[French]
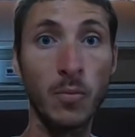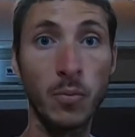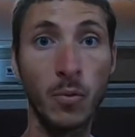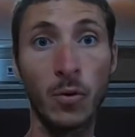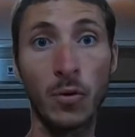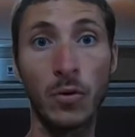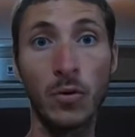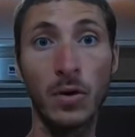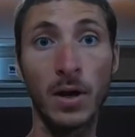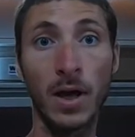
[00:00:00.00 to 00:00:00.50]

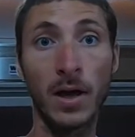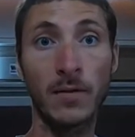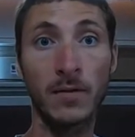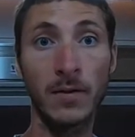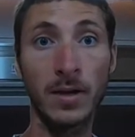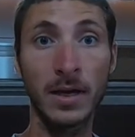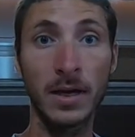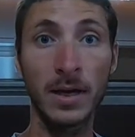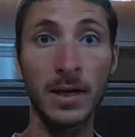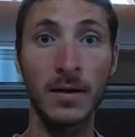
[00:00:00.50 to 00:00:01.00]
pour le
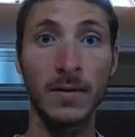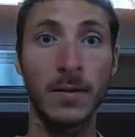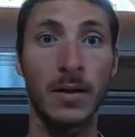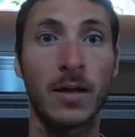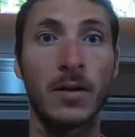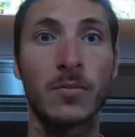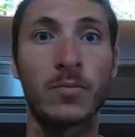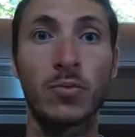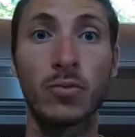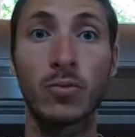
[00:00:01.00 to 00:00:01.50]
laver.
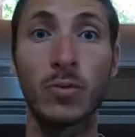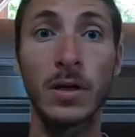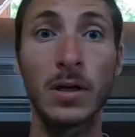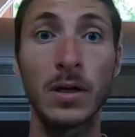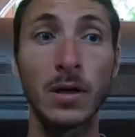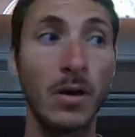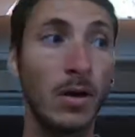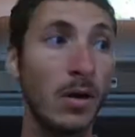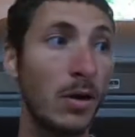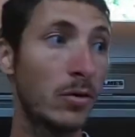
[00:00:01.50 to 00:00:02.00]
Et
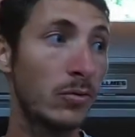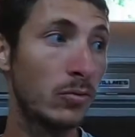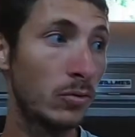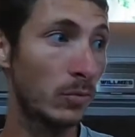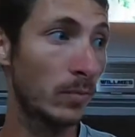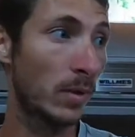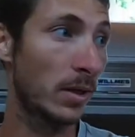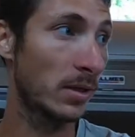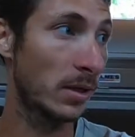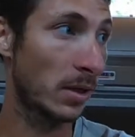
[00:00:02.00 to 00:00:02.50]
puis, euh,
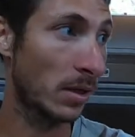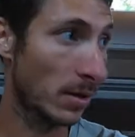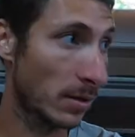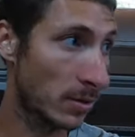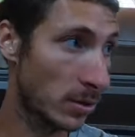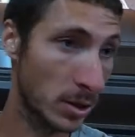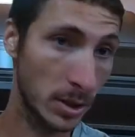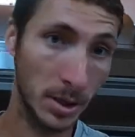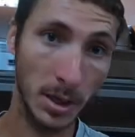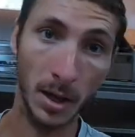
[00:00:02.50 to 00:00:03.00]
d'une
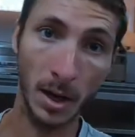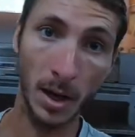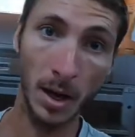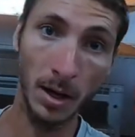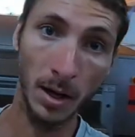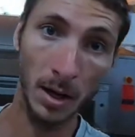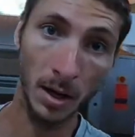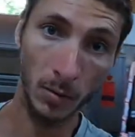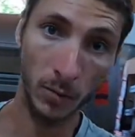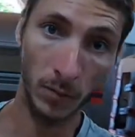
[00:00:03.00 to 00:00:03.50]
manière
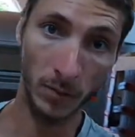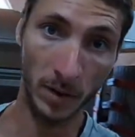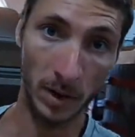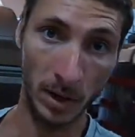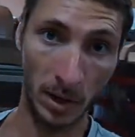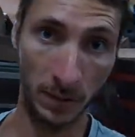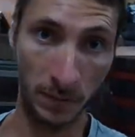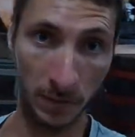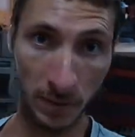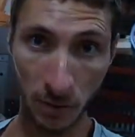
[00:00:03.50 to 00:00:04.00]
générale, hein, on va
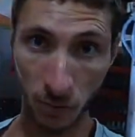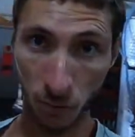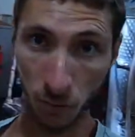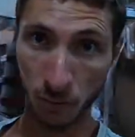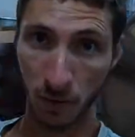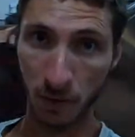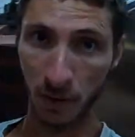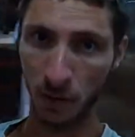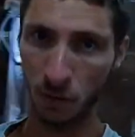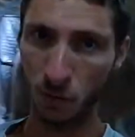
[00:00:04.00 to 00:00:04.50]
laver
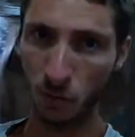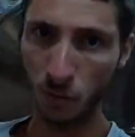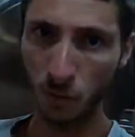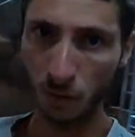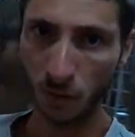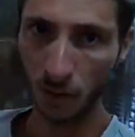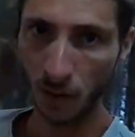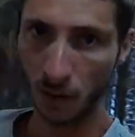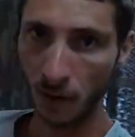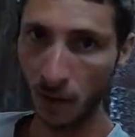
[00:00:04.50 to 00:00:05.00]
toutes les cuves